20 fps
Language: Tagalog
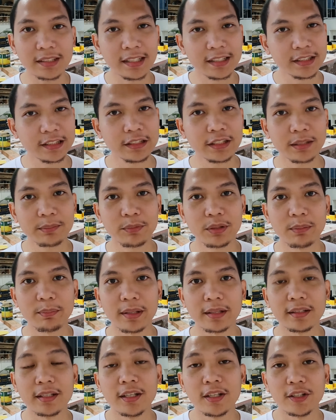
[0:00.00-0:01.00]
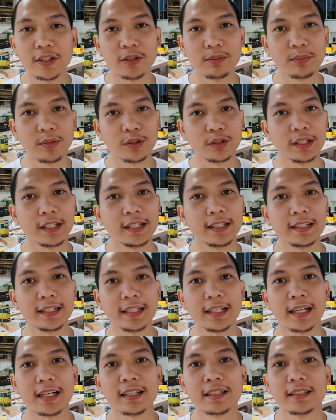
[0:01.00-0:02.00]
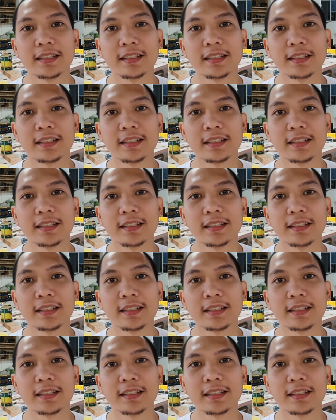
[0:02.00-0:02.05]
I-check mo naman yung model nila.